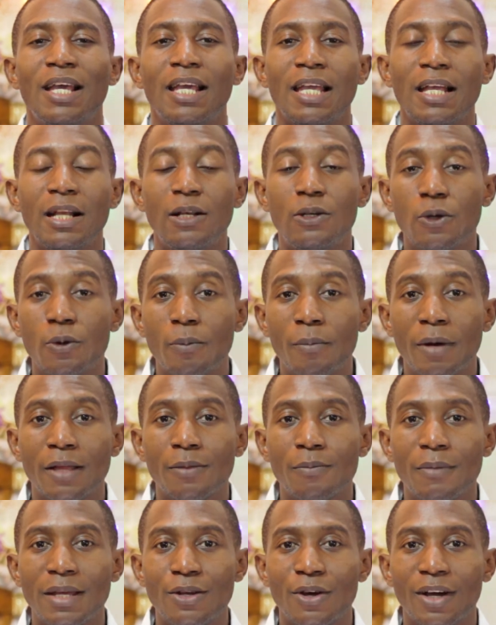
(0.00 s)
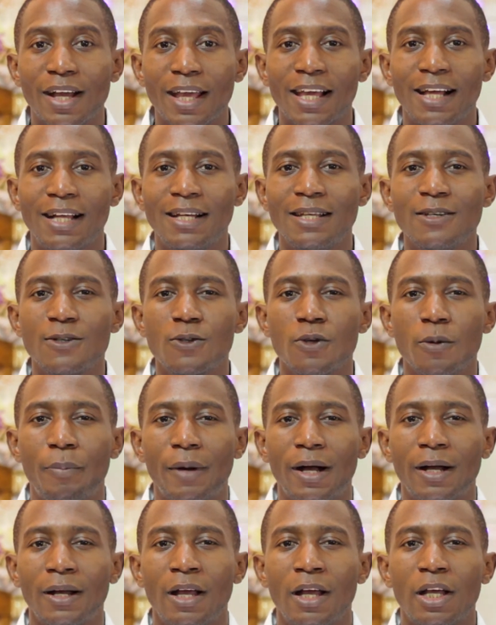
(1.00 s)
Ils demandent mais ne réalisent
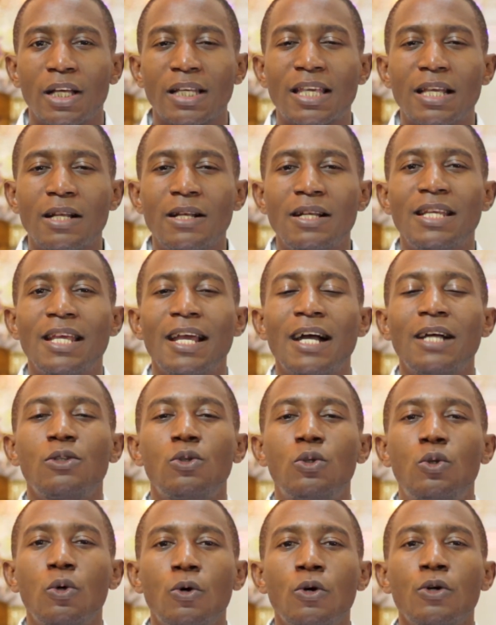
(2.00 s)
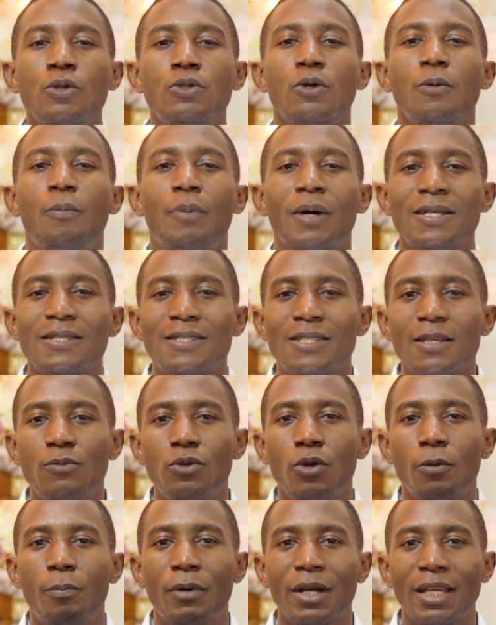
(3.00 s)
pas qu'il y a d'autres principes
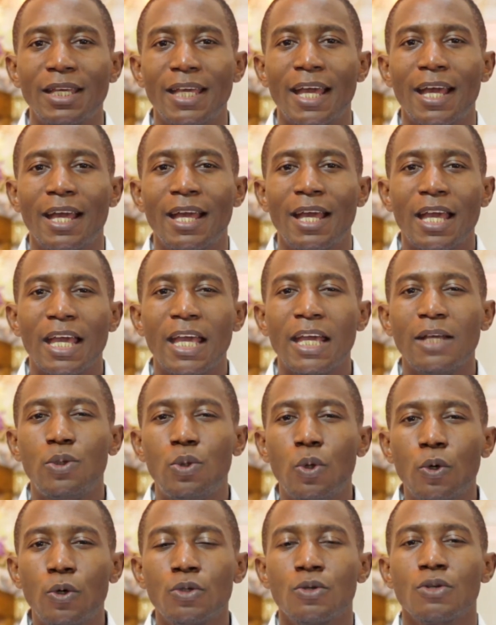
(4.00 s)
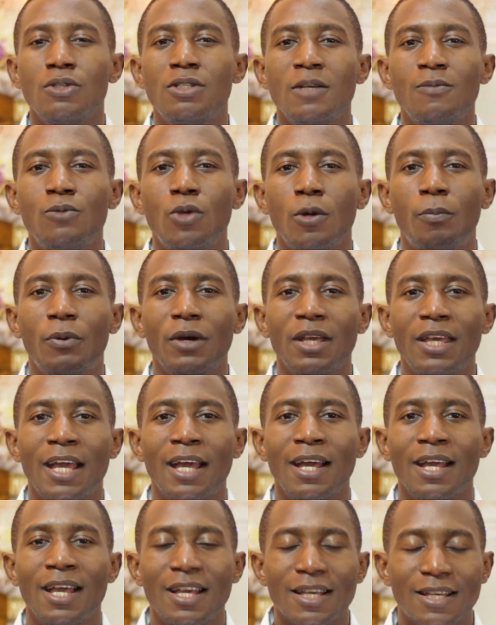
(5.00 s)
de prière et d'autres types de
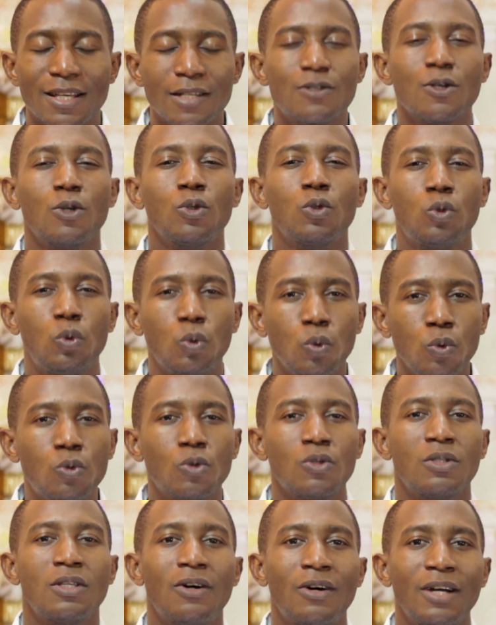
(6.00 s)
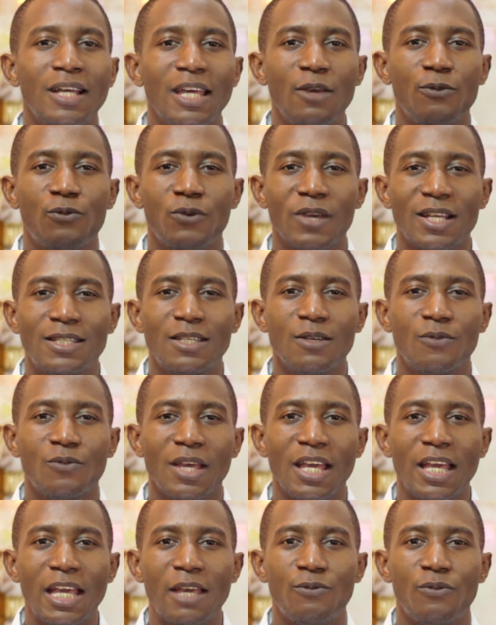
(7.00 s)
prières qui sont tout autant effectifs
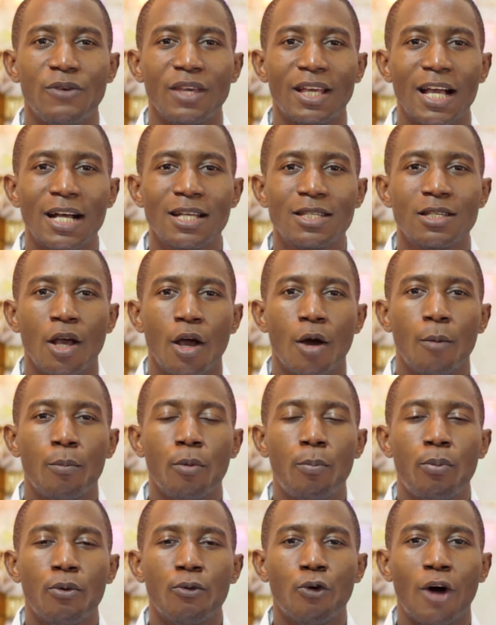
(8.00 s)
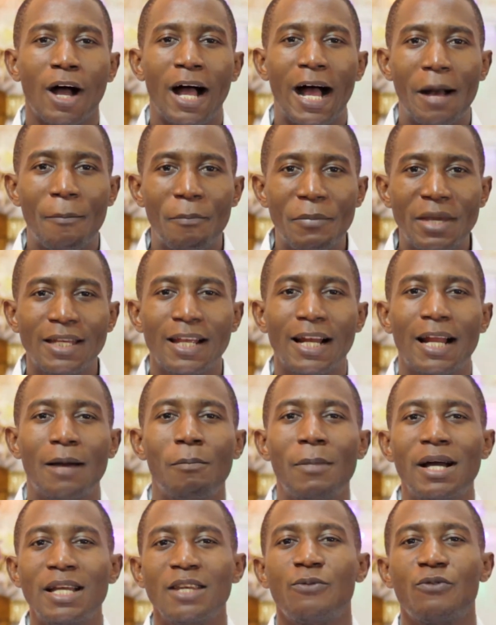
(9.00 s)
et efficaces pour pouvoir amener la
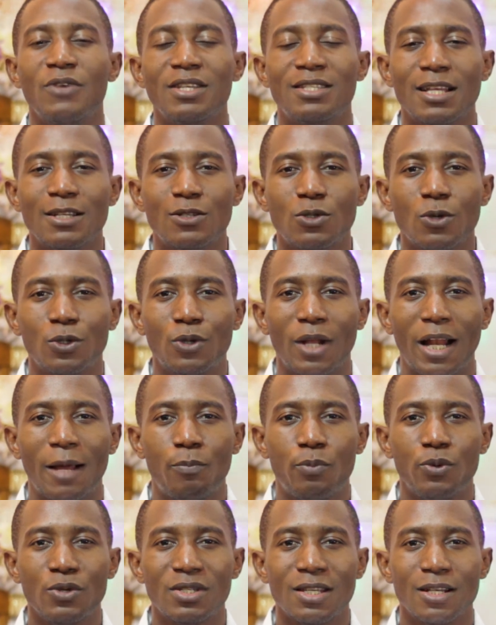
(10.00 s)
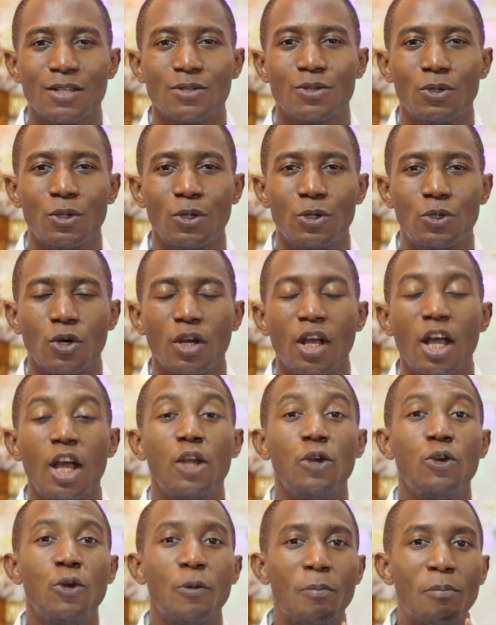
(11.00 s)
manifestation de la puissance de Dieu.
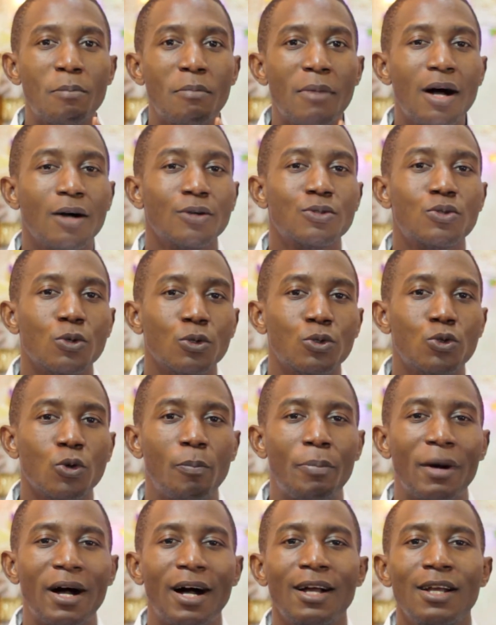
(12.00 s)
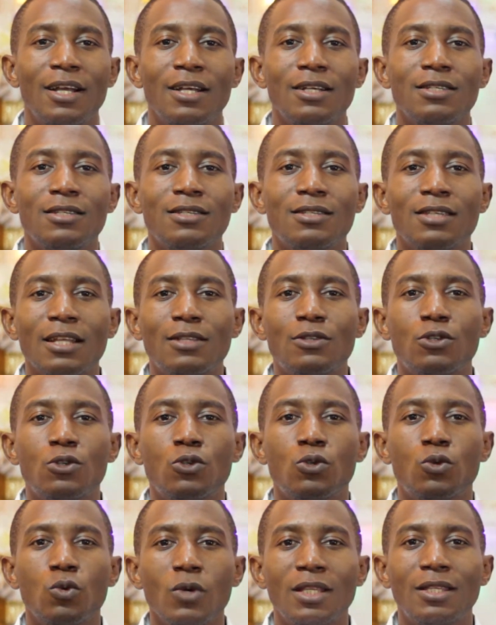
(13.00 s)
Ne manque surtout pas cette
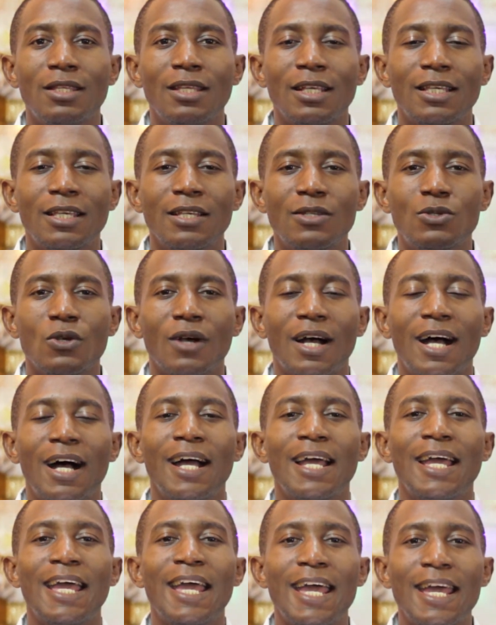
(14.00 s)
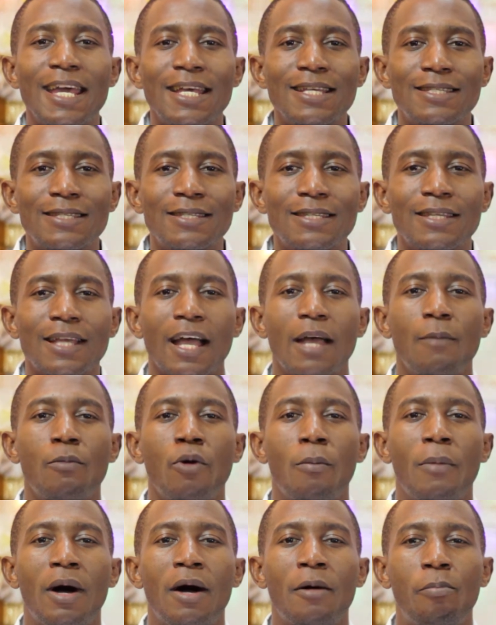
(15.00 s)
suite qui sera
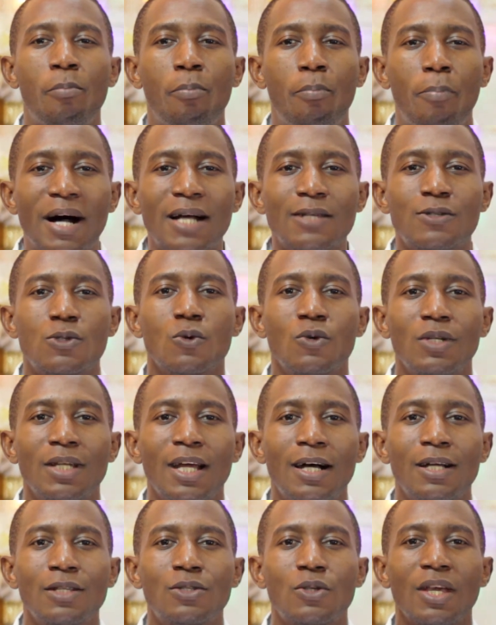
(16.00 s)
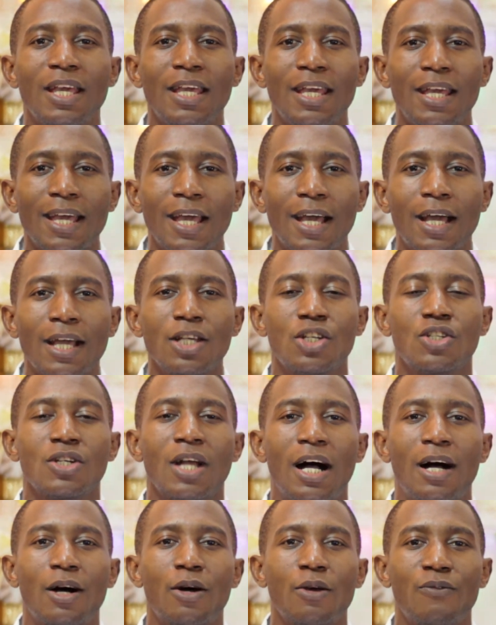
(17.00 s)
extrêmement passionnante et riche
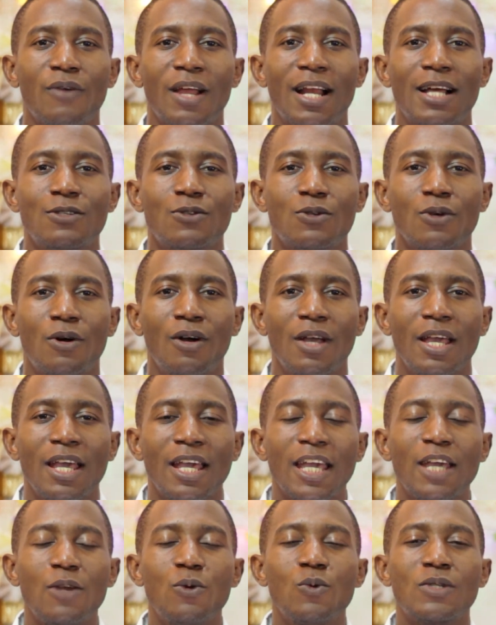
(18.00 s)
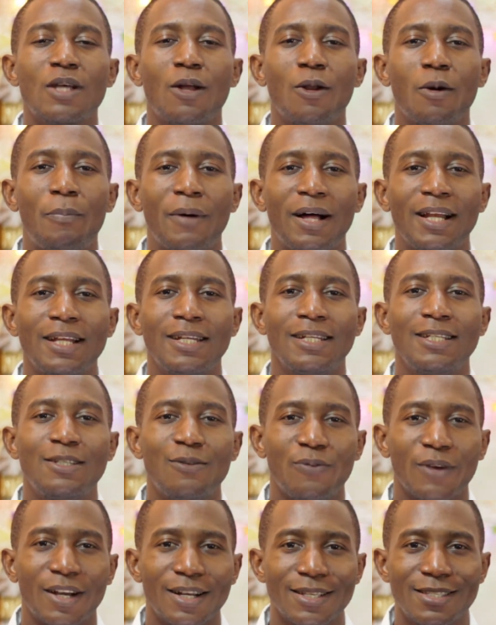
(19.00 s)
en révélations. Et nous allons parler des
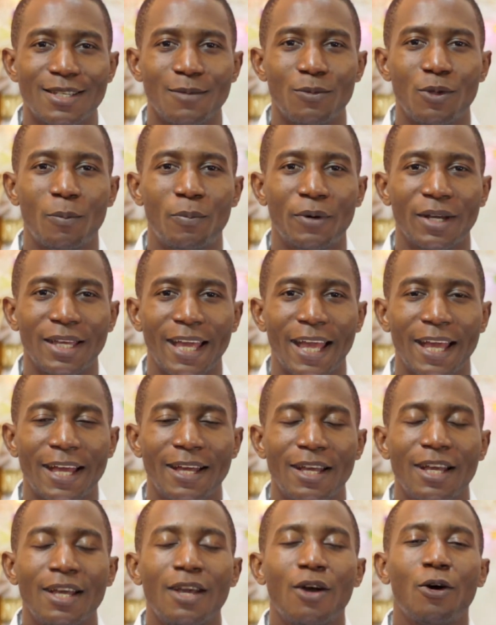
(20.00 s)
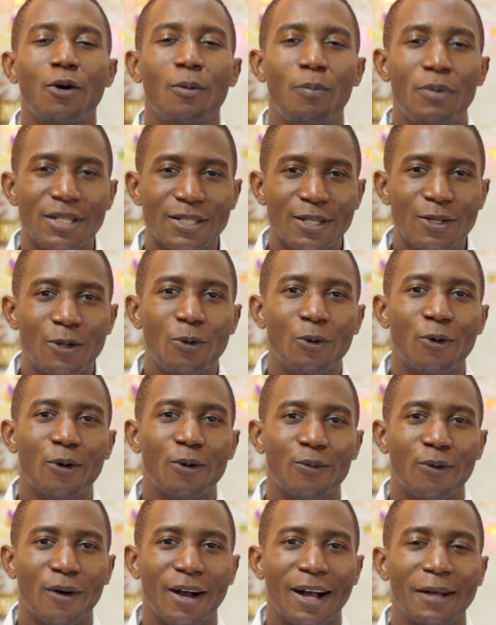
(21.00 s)
différents types de prières. Au plaisir de nous
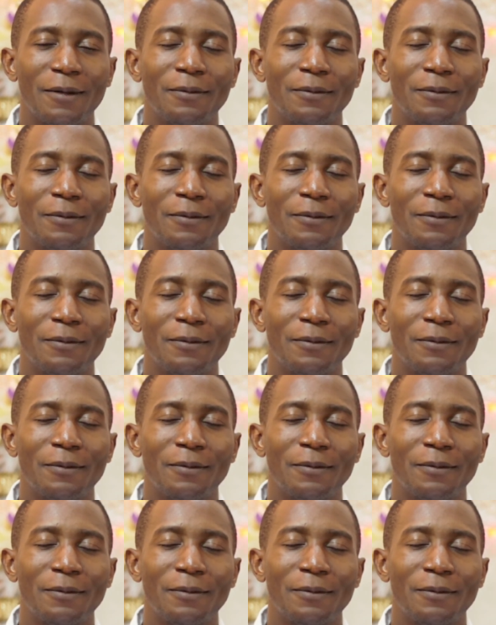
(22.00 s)
revoir.